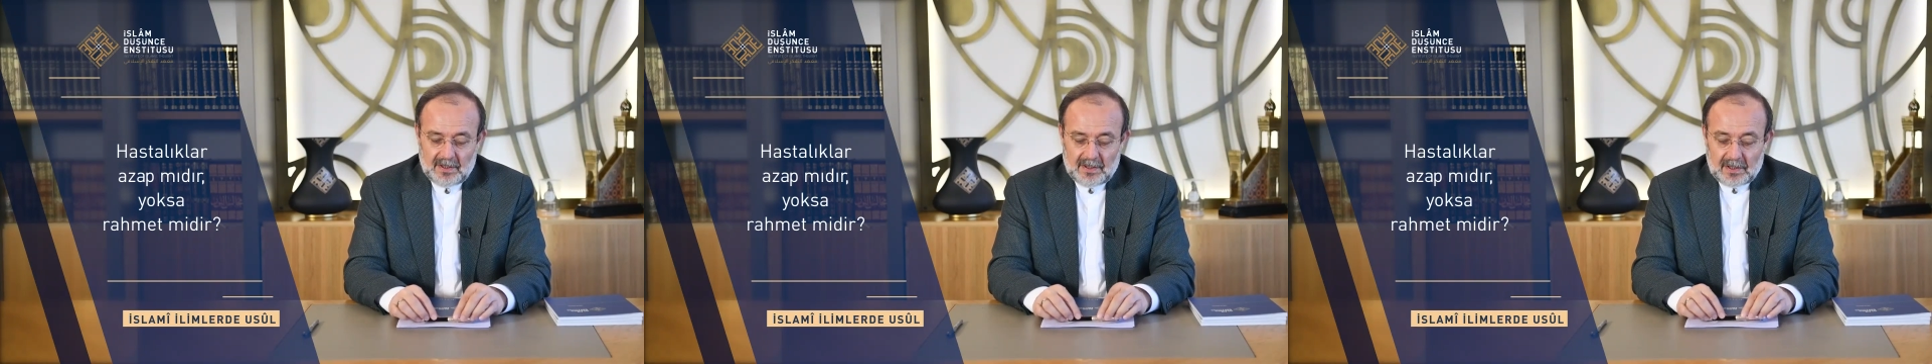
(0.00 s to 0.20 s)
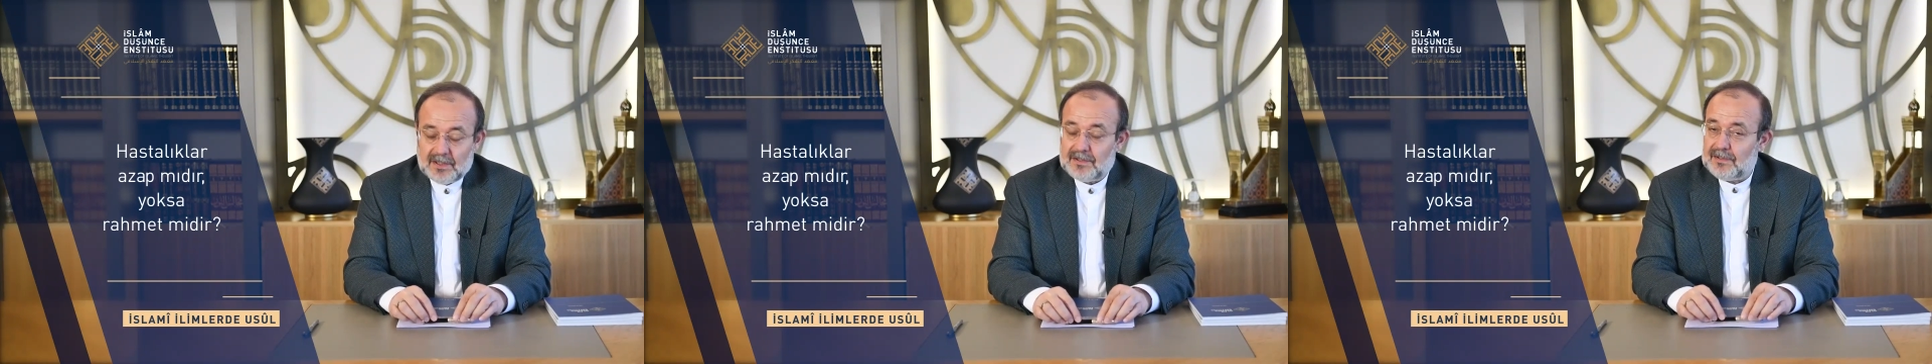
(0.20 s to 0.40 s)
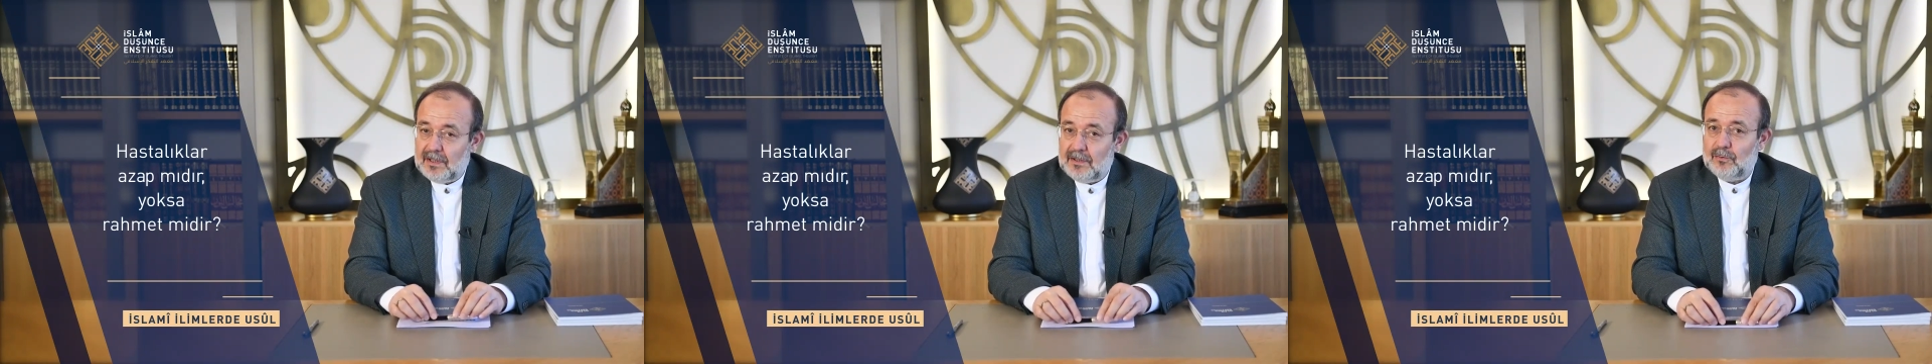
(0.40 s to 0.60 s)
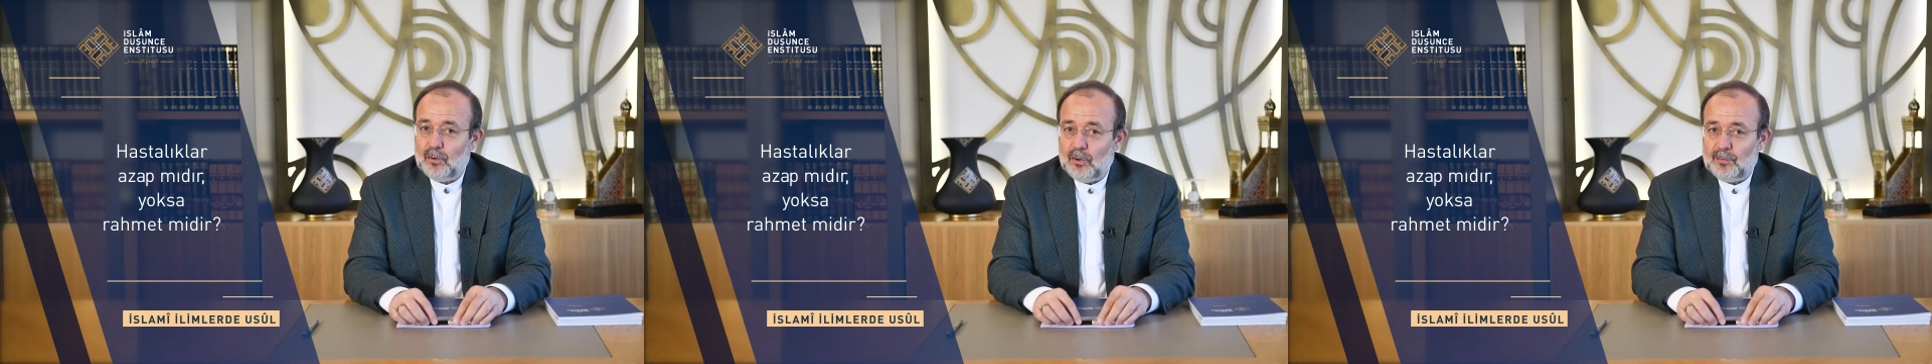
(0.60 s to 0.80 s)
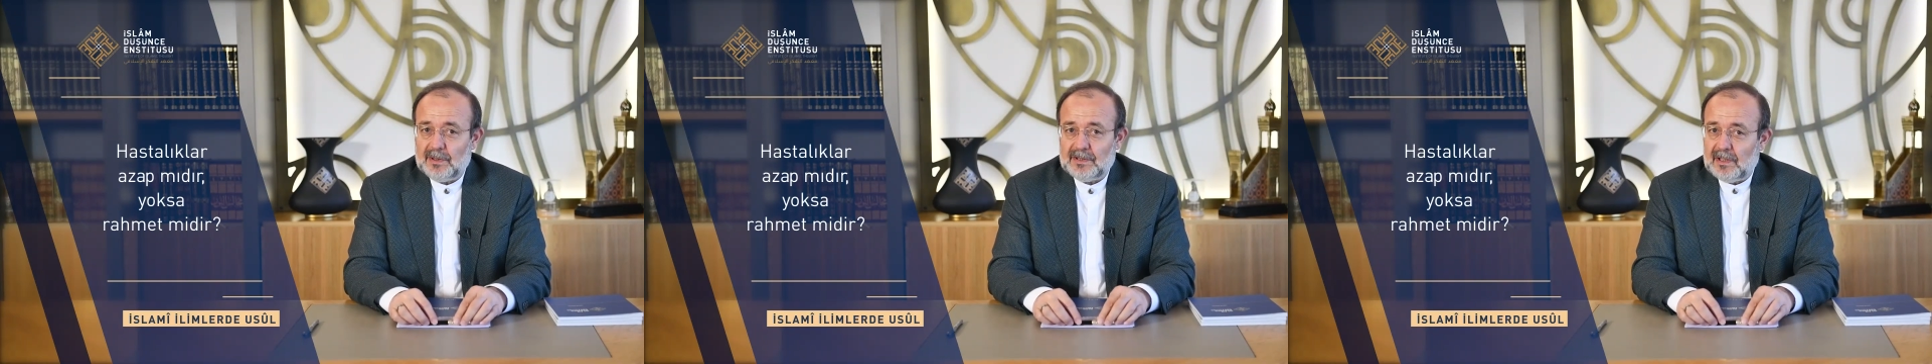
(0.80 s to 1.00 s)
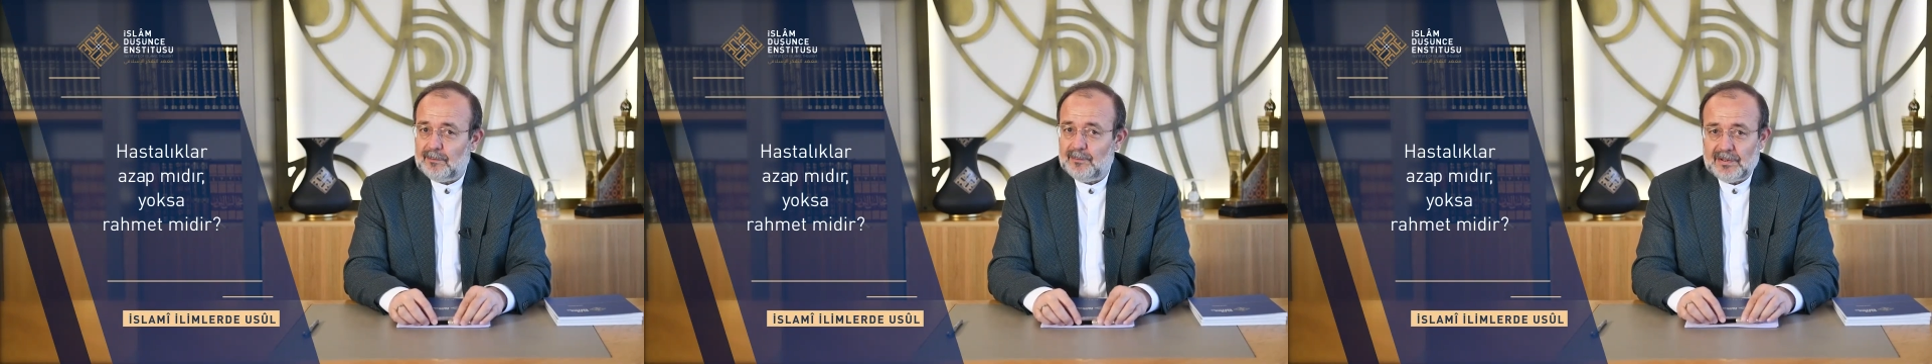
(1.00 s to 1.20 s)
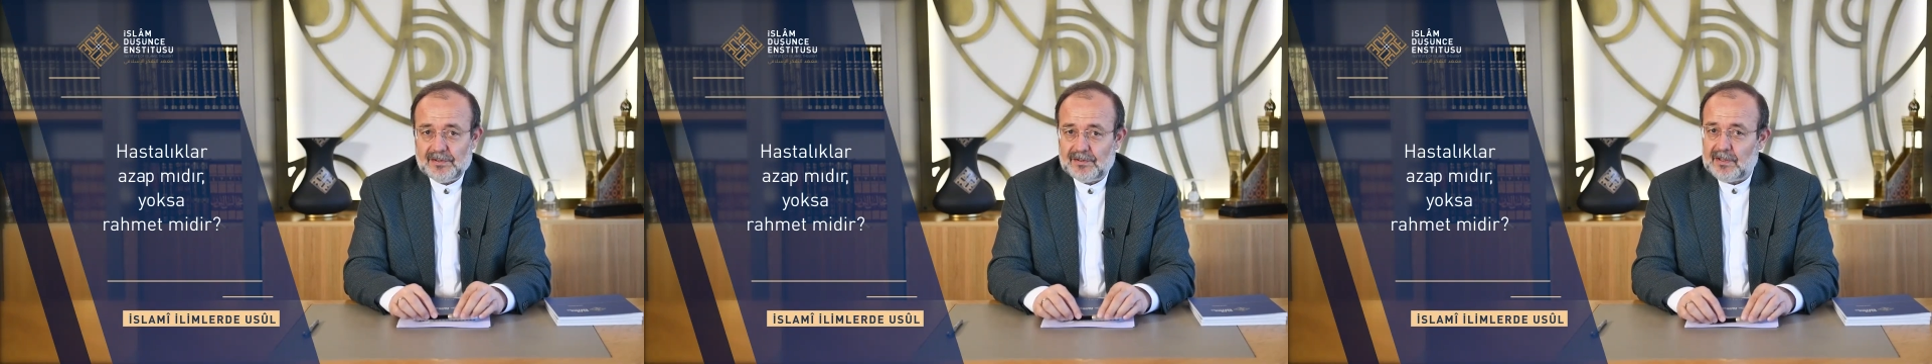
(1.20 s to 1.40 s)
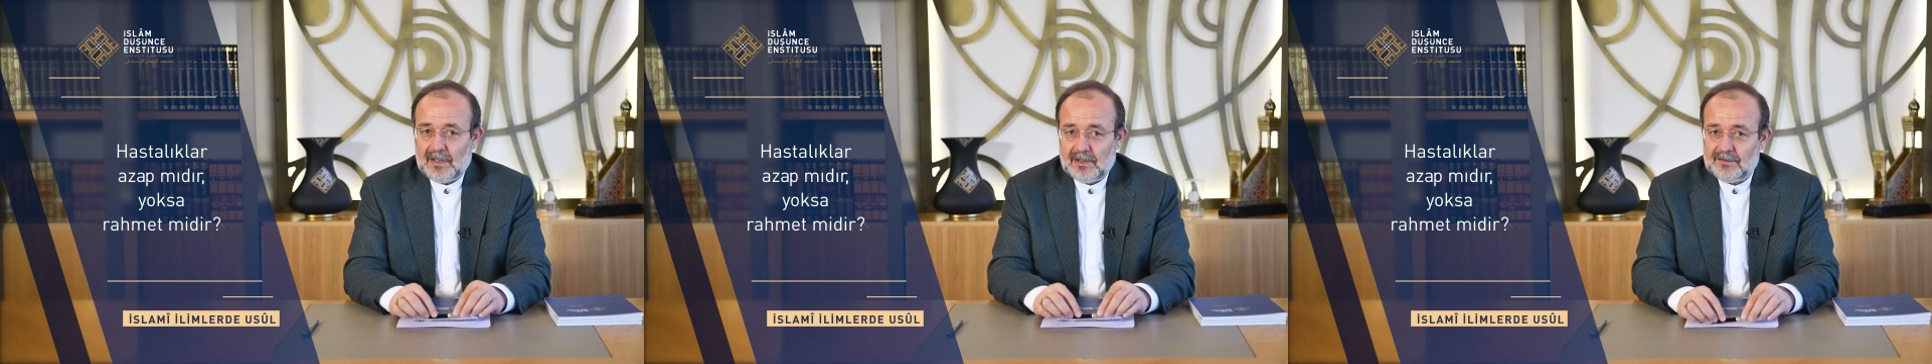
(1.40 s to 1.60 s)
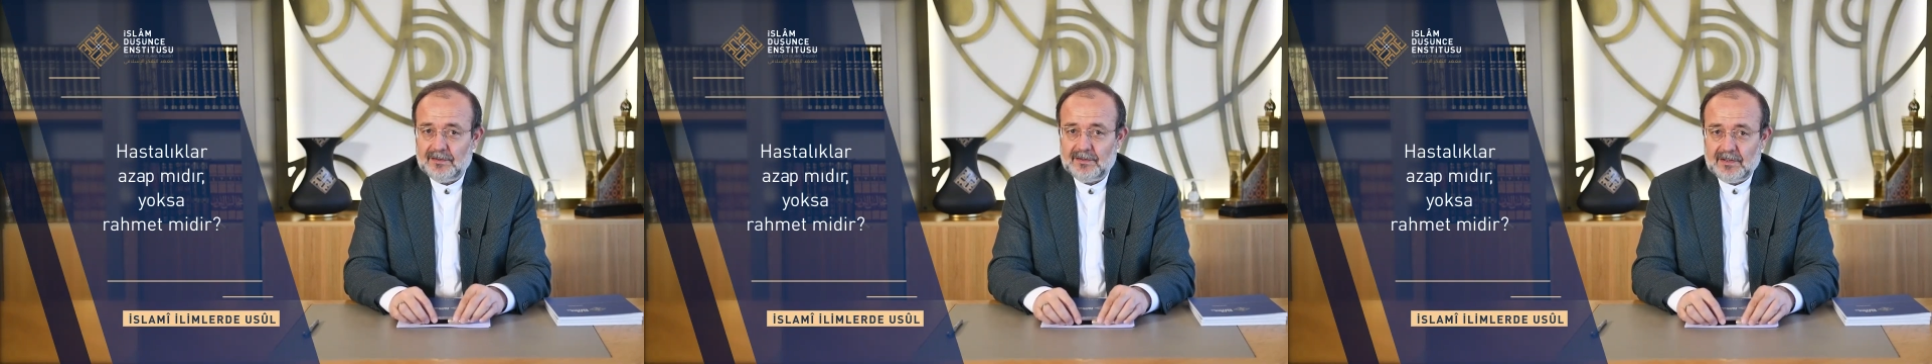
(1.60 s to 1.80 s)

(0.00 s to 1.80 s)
Hastalık olmadan biz sıhhatın